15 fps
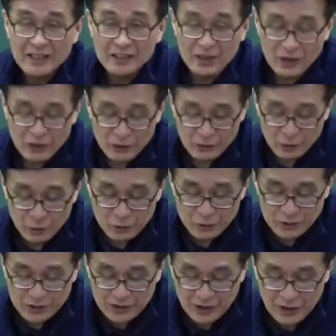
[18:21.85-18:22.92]

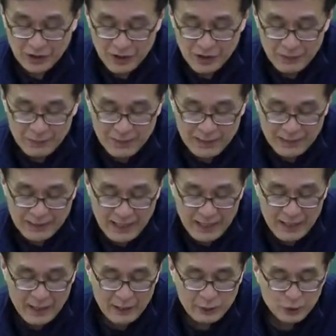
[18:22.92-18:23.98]
저소득
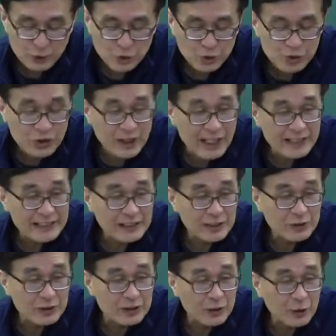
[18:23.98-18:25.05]
서민의 주거
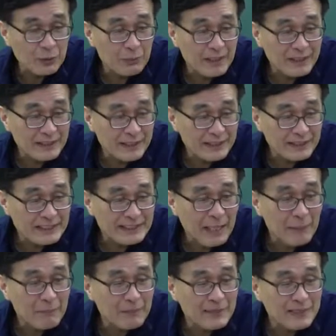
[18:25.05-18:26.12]
안정을위해서 요거 몇 년?
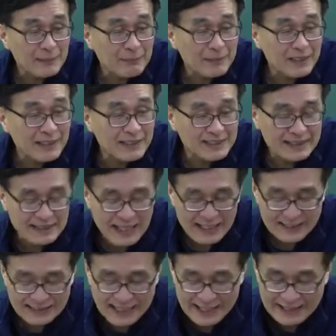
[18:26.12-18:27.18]
30년
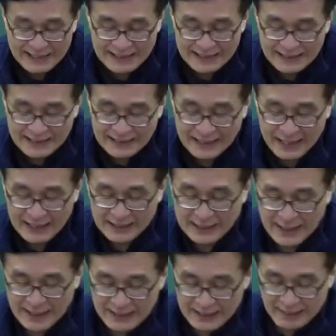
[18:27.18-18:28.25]
이상 장기간
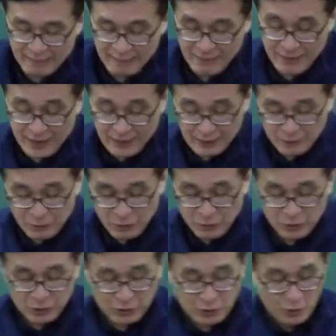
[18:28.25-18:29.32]
임대를
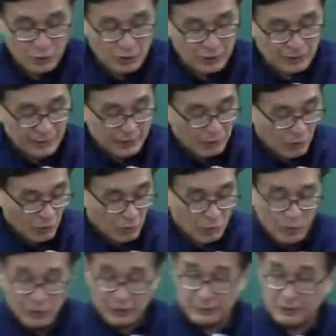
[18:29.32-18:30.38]
목적으로 공급하는
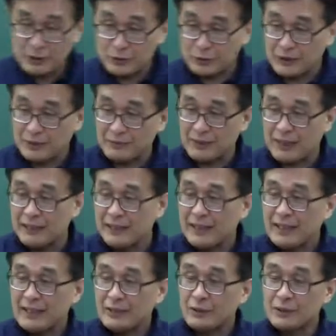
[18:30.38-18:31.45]
공공임대주택입니다.
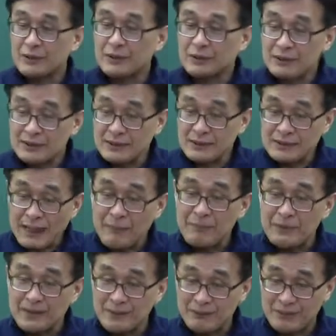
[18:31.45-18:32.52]
이건
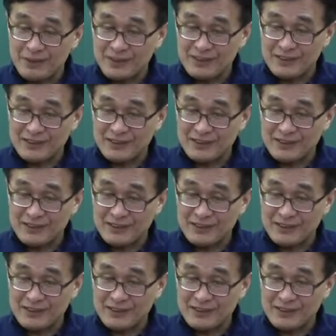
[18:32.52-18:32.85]
30년.